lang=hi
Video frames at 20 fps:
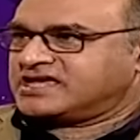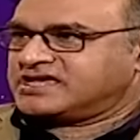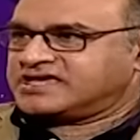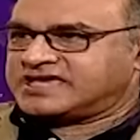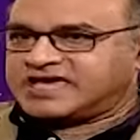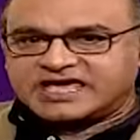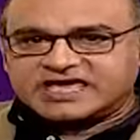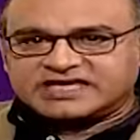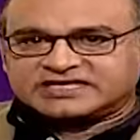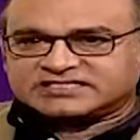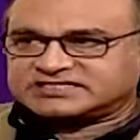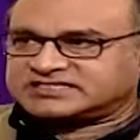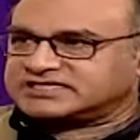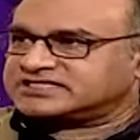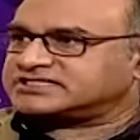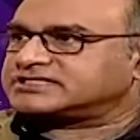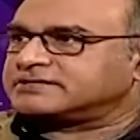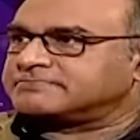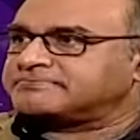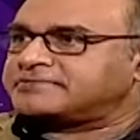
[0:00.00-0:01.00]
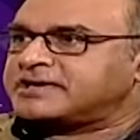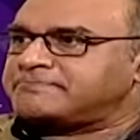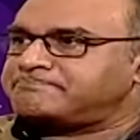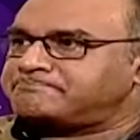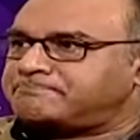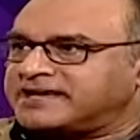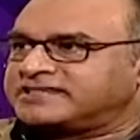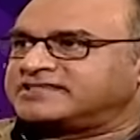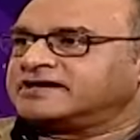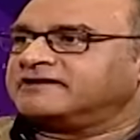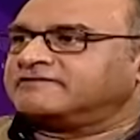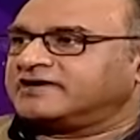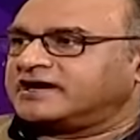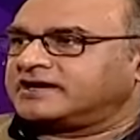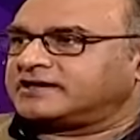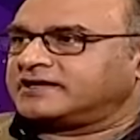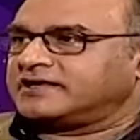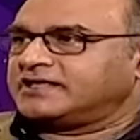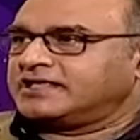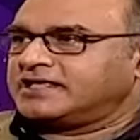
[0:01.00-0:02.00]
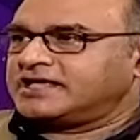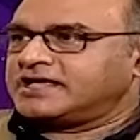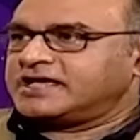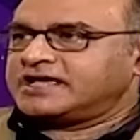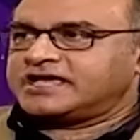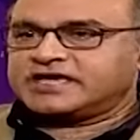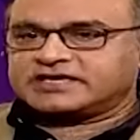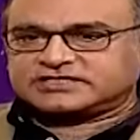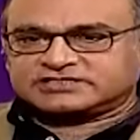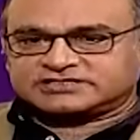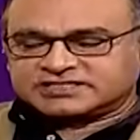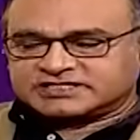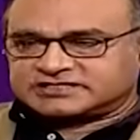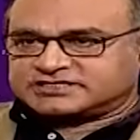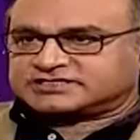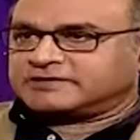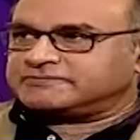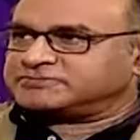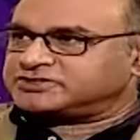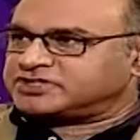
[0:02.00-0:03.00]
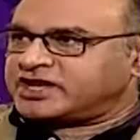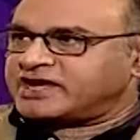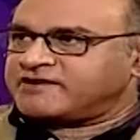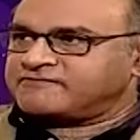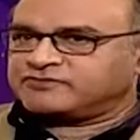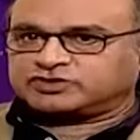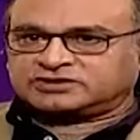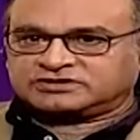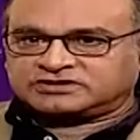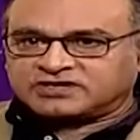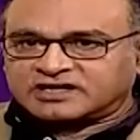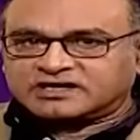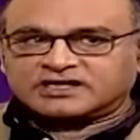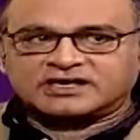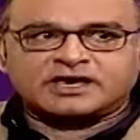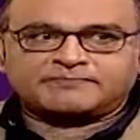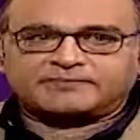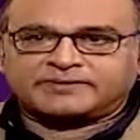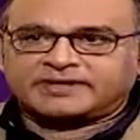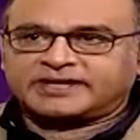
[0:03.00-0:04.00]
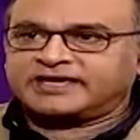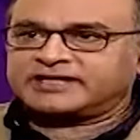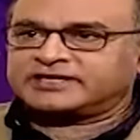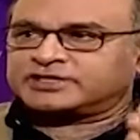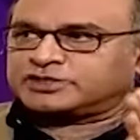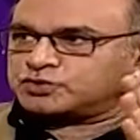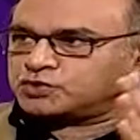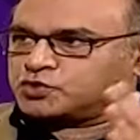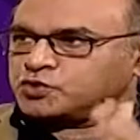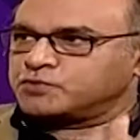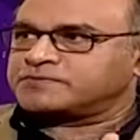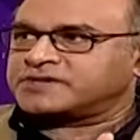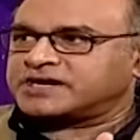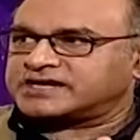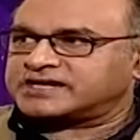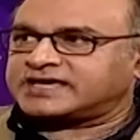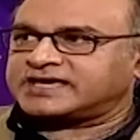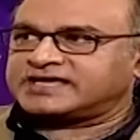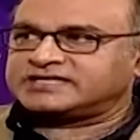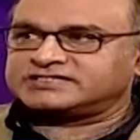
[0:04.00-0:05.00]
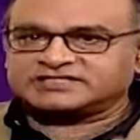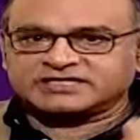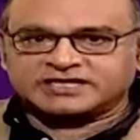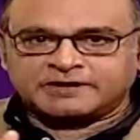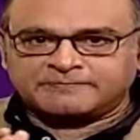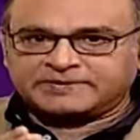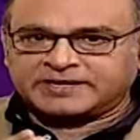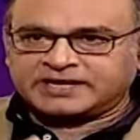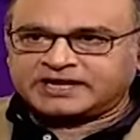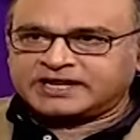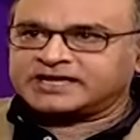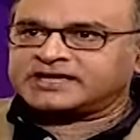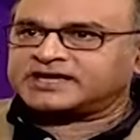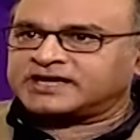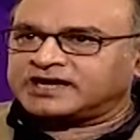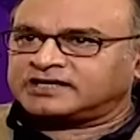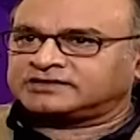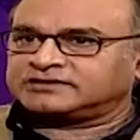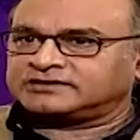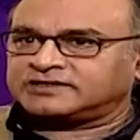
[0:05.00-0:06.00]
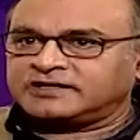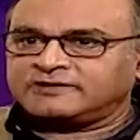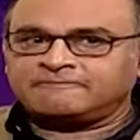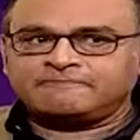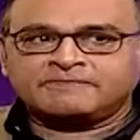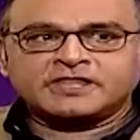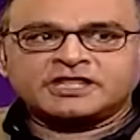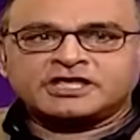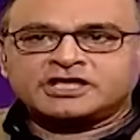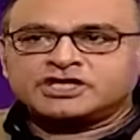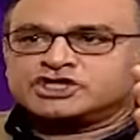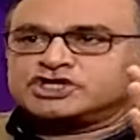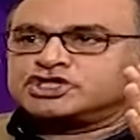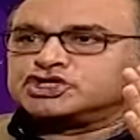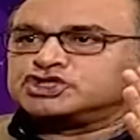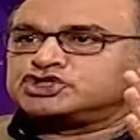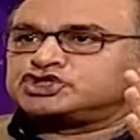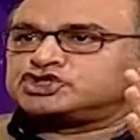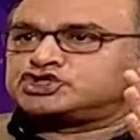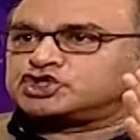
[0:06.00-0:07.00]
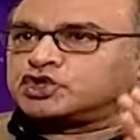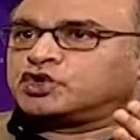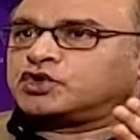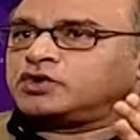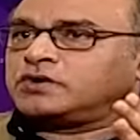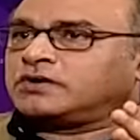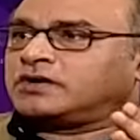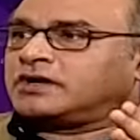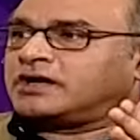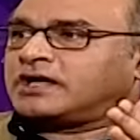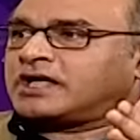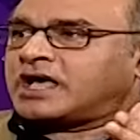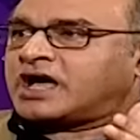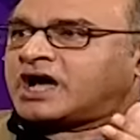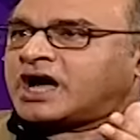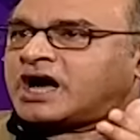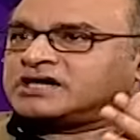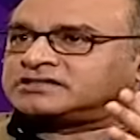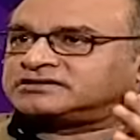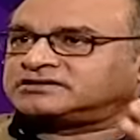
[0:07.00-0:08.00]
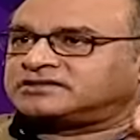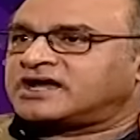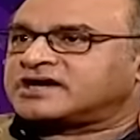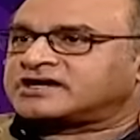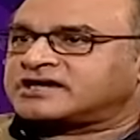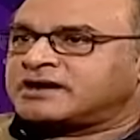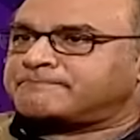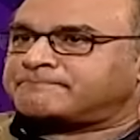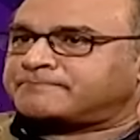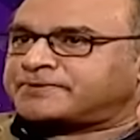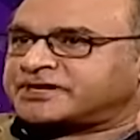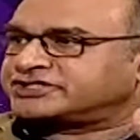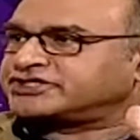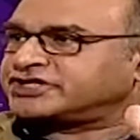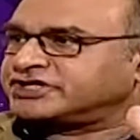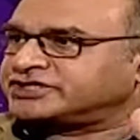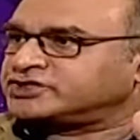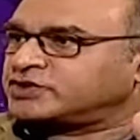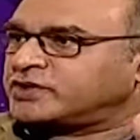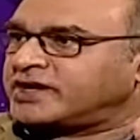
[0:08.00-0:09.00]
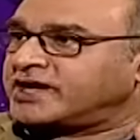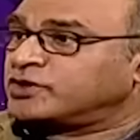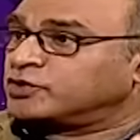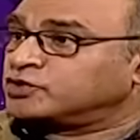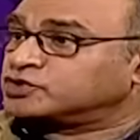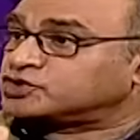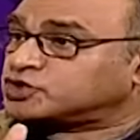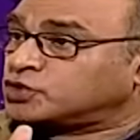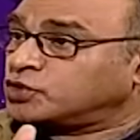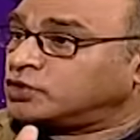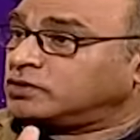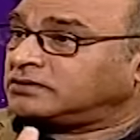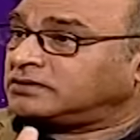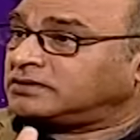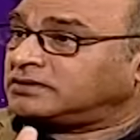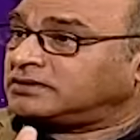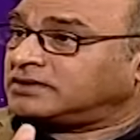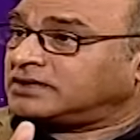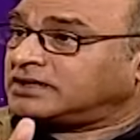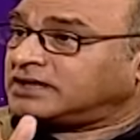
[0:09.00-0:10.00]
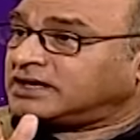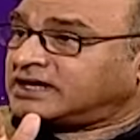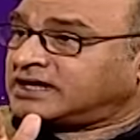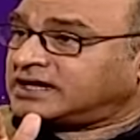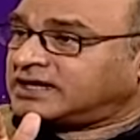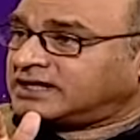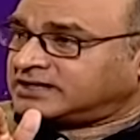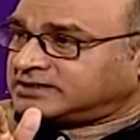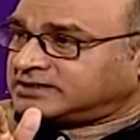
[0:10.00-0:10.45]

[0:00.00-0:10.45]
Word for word: ये एक सिस्टम की पैदावार है एक सिस्टम जो है वो तगड़ा प्लेयर ग्रूम करके इस जगह पे लेके आता है हाँ। जो हर तरह का प्रेशर जो है उसको ठीक है